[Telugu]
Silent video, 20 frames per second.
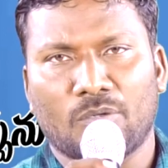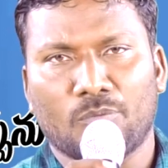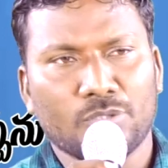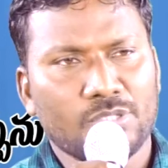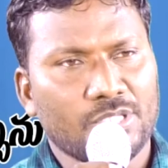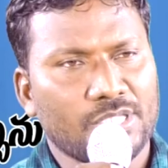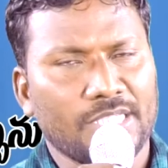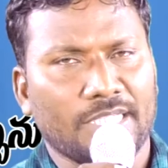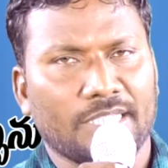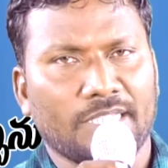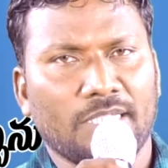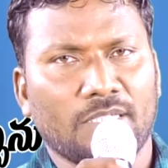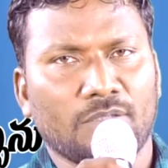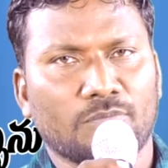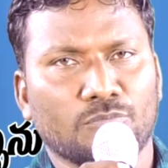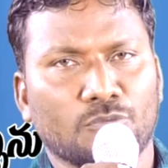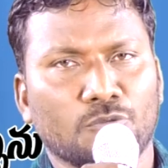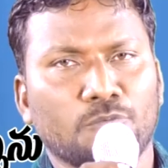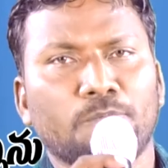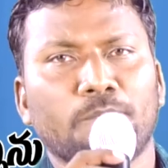వచ్చే
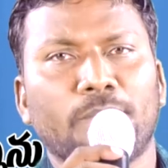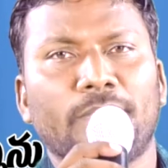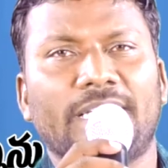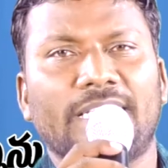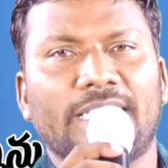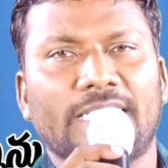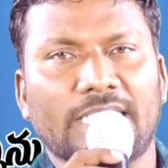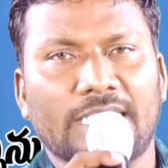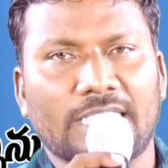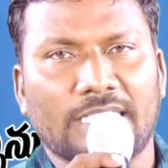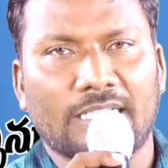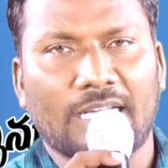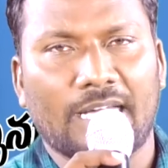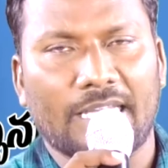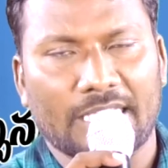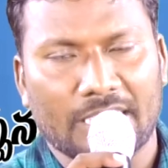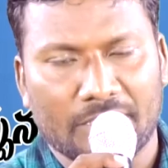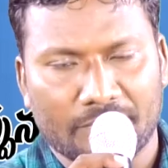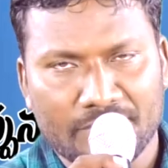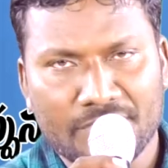ముప్పేంటి
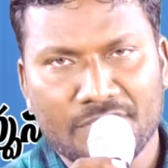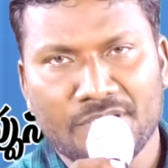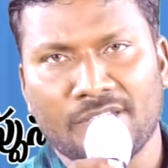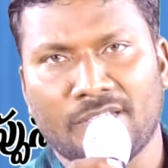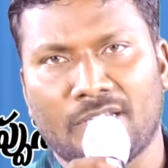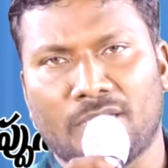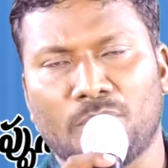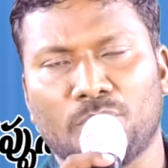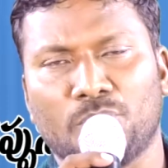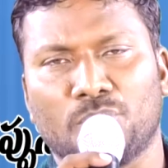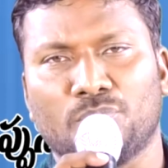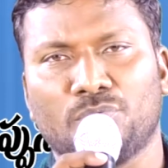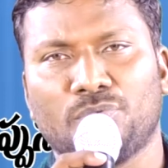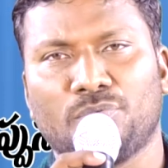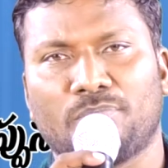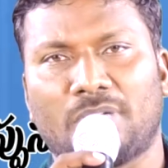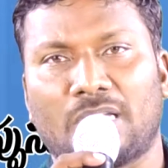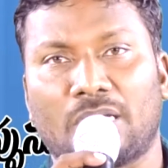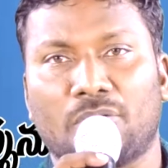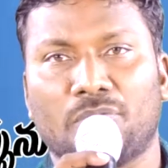అనే విషయాలు
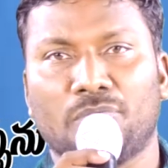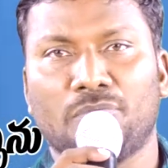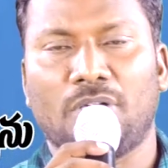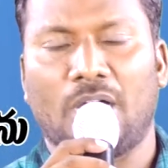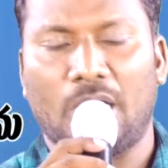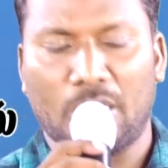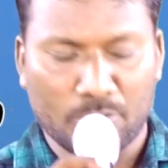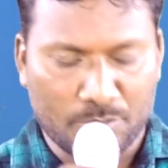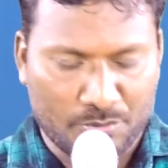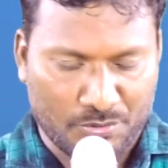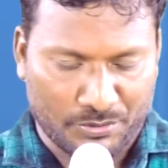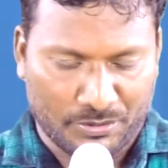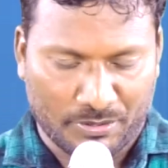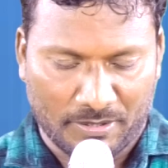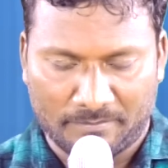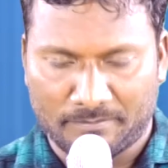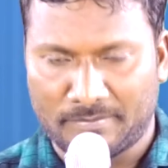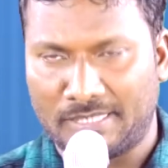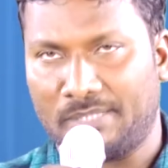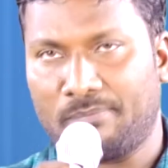మనం
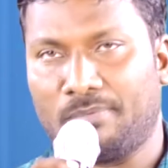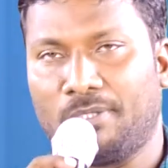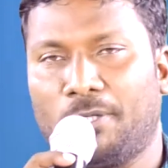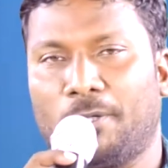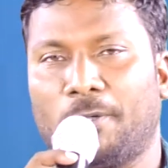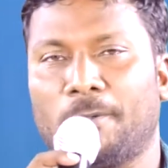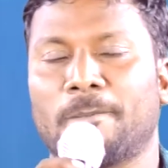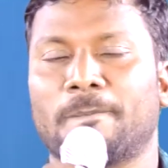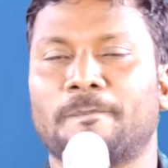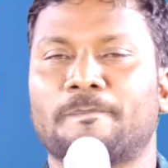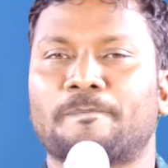ఆలోచిద్దాం బైబిల్లో